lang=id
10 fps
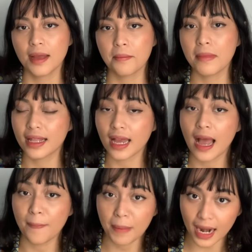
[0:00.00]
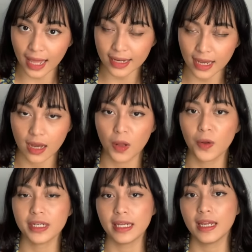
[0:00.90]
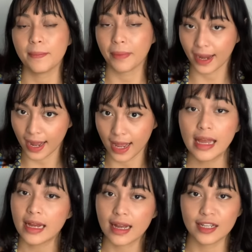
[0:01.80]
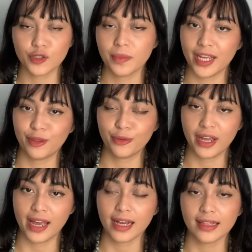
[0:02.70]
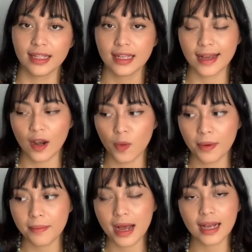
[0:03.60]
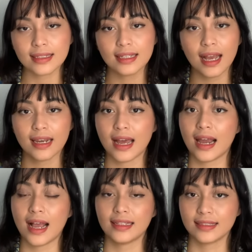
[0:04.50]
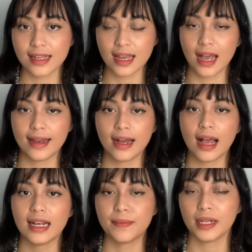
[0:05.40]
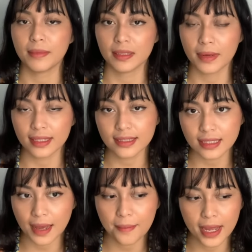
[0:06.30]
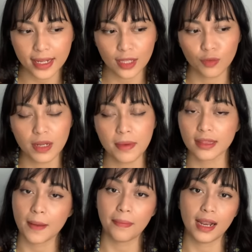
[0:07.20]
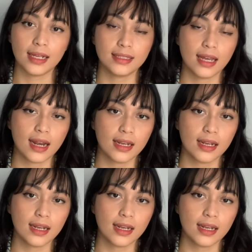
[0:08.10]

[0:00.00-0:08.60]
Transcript: banyak hafalan ya kalau di PK. Gak cuma itu ya, ketika lo membaca narasi yang ada kalimat matematisnya, baik itu di mata pelajaran